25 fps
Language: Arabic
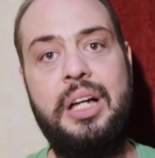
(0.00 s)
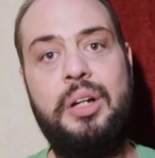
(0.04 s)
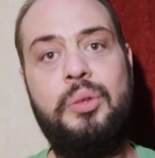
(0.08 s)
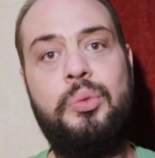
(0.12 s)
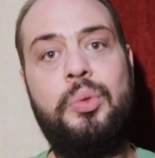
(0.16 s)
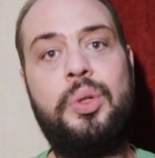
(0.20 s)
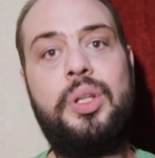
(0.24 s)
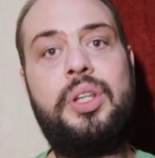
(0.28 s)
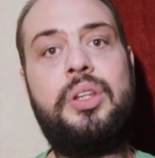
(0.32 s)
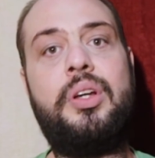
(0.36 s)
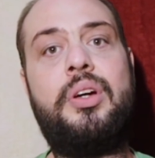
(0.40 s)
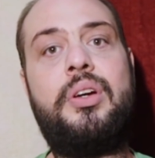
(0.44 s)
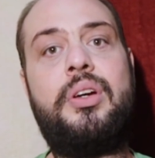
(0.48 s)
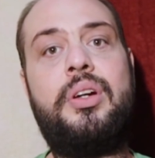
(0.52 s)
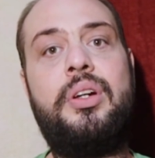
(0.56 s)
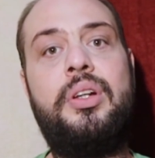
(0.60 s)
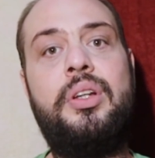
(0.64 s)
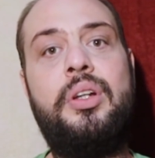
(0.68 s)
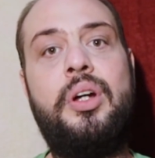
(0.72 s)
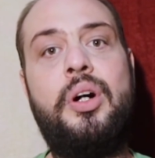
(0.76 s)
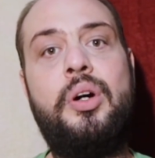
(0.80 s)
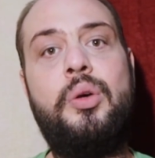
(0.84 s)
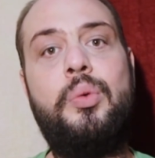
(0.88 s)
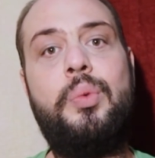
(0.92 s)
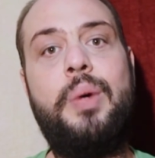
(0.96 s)
واضطر
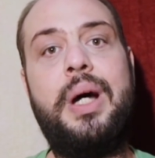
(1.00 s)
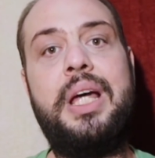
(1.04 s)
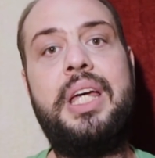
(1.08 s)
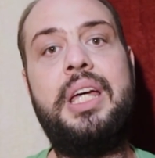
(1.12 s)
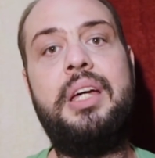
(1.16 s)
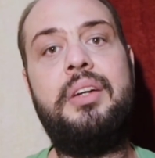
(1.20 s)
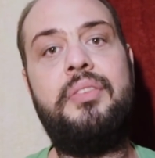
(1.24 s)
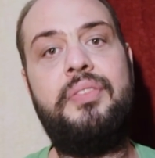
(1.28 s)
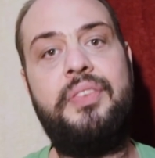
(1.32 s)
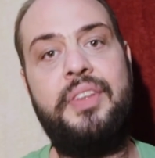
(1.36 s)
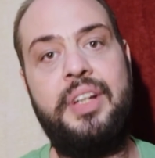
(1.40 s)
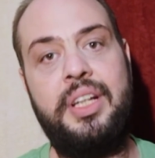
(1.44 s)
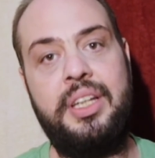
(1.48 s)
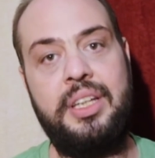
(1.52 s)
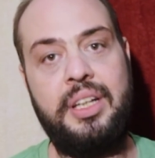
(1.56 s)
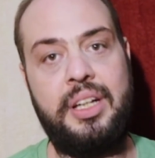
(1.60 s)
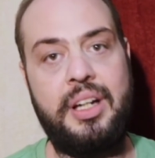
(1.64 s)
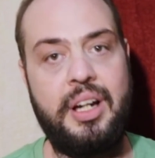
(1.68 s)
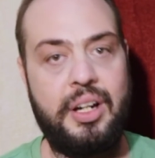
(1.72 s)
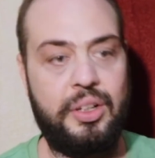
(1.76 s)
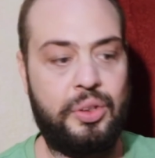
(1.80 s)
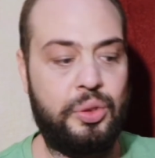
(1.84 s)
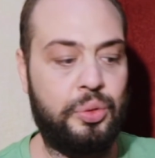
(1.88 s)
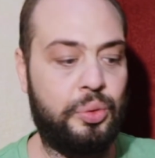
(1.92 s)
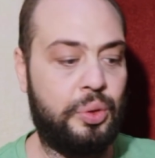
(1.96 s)
ان هو يقفل
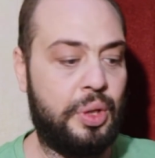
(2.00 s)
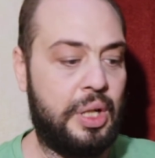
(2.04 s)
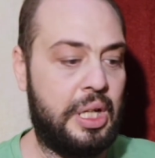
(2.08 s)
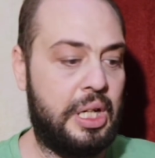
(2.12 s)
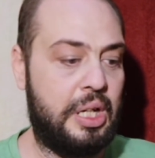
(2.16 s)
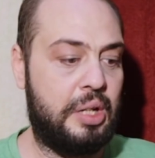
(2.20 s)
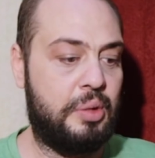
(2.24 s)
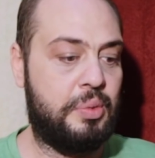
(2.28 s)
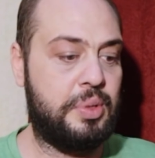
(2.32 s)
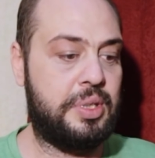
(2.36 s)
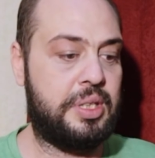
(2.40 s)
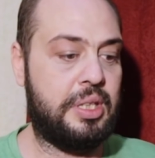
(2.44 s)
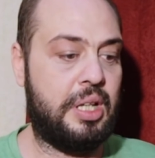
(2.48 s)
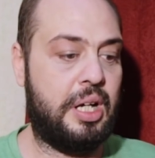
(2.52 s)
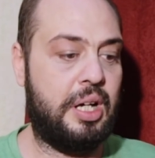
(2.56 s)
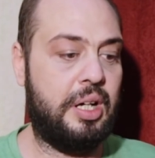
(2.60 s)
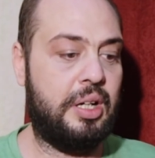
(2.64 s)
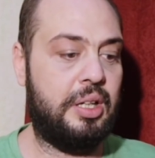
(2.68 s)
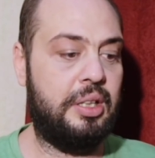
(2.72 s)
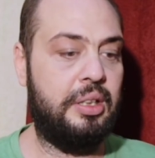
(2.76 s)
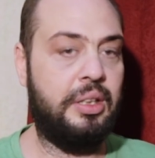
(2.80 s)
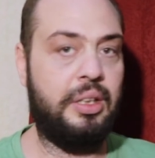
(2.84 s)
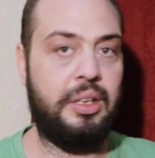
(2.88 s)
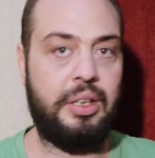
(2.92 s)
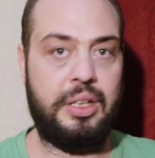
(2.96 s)
تجارته
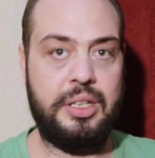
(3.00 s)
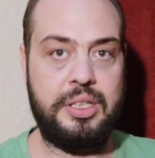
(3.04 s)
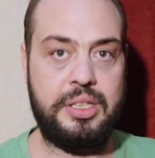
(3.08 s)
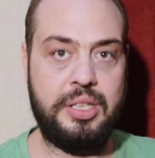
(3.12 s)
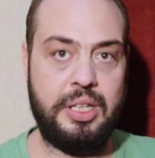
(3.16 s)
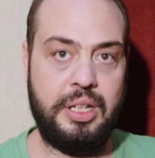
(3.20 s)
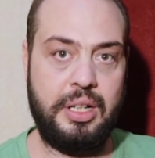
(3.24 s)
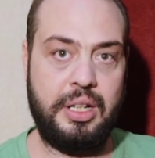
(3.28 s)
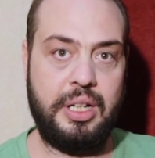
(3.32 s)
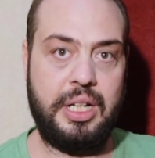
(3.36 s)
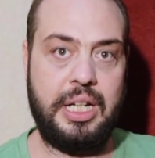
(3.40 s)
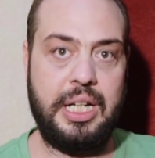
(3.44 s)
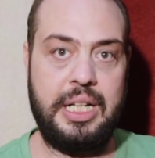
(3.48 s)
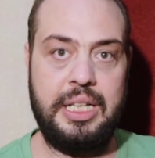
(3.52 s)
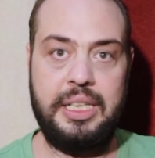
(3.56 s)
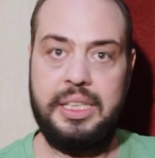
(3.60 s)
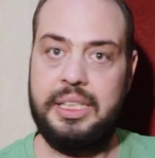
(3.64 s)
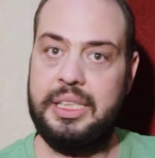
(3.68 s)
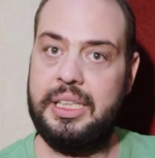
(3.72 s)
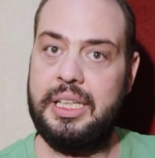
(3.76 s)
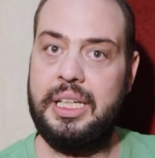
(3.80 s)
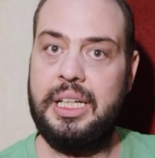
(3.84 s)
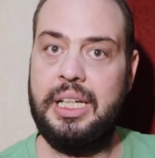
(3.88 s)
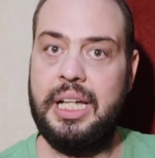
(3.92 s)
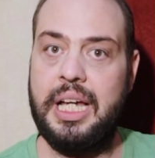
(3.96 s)
وظاهر ان الخسارة كانت
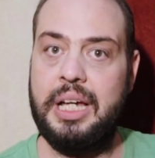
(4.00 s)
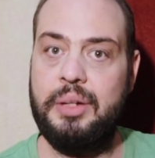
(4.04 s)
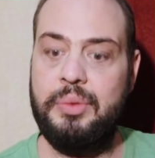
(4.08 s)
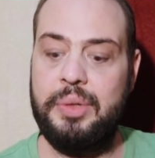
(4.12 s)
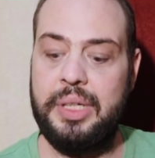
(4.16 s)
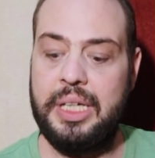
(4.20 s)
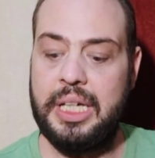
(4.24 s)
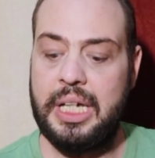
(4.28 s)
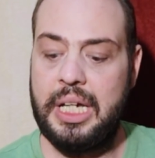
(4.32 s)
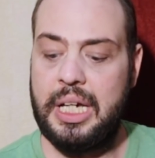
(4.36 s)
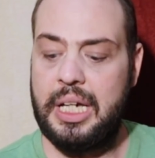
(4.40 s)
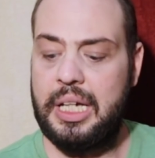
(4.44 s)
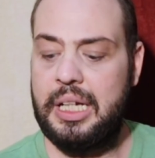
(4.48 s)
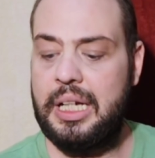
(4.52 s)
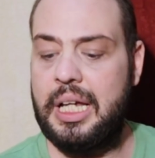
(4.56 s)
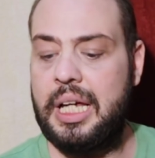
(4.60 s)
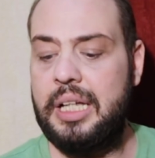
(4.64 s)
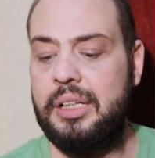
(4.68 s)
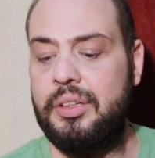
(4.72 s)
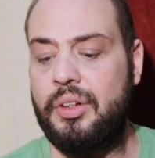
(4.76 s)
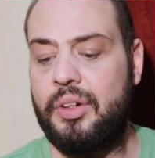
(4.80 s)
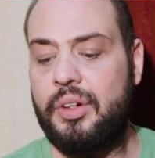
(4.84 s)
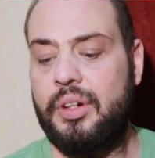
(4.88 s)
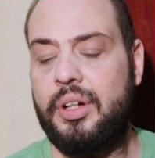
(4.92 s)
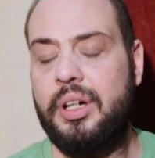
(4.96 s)
تقيلة قوي
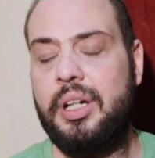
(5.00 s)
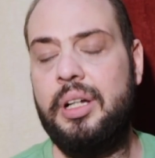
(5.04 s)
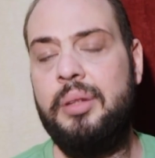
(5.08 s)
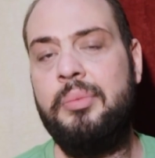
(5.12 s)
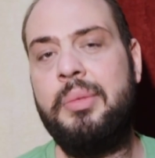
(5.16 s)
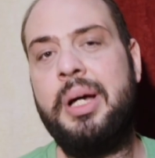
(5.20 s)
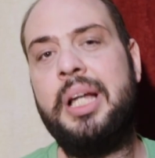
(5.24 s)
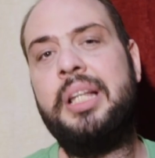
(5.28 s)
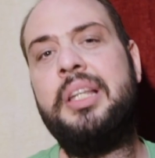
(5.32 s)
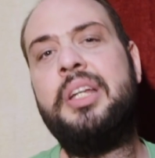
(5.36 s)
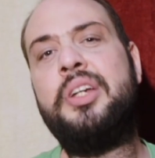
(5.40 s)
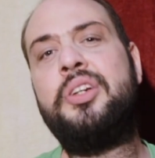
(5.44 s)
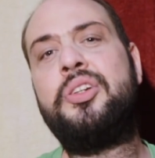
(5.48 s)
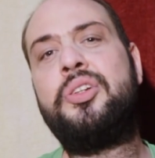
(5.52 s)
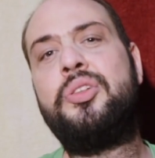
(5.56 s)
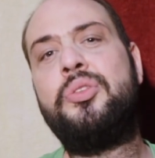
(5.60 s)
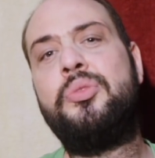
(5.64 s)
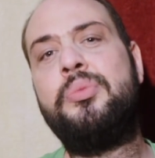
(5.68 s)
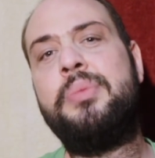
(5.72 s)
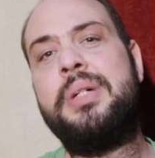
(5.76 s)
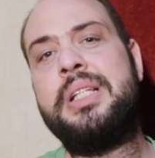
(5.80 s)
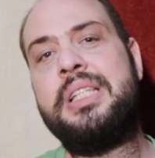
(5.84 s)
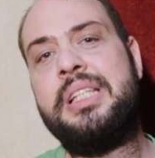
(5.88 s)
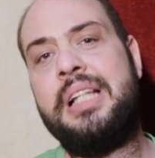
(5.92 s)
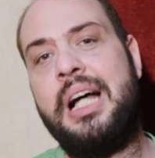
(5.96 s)
لان الراجل ما قدرش
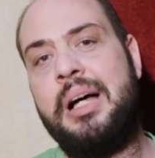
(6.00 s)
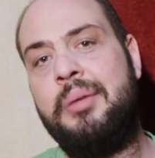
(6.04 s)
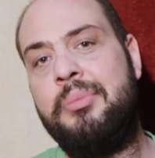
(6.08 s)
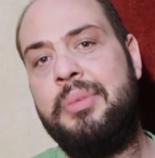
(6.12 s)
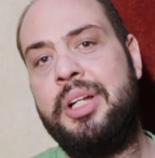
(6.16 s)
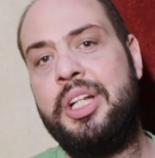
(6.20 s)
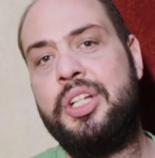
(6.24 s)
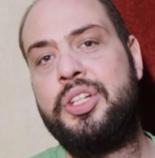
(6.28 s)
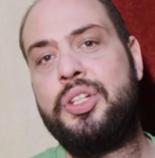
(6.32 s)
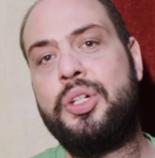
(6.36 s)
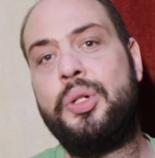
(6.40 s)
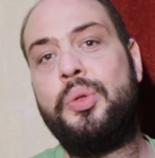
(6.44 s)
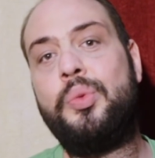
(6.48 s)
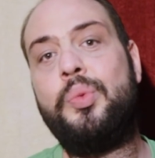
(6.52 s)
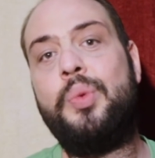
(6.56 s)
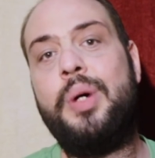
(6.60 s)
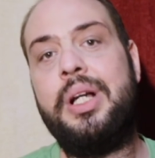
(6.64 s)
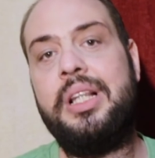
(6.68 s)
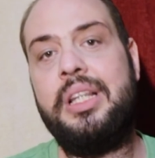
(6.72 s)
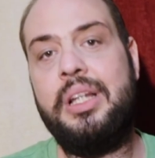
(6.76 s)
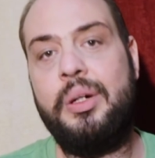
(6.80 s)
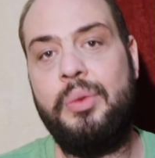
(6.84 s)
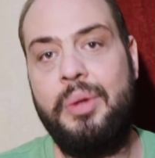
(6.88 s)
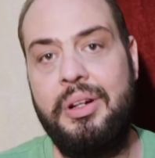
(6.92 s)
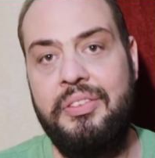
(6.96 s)
وما استحملش
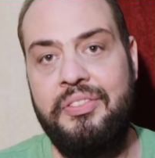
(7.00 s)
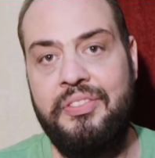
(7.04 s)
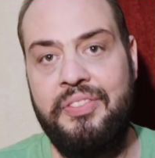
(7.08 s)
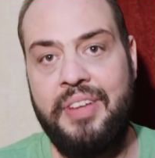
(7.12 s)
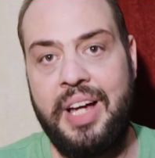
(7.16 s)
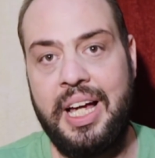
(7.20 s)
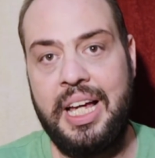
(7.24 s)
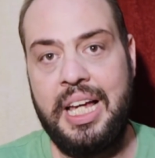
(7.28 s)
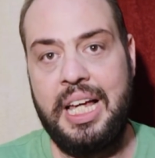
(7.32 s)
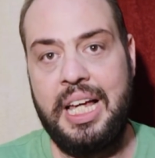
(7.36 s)
وتوفى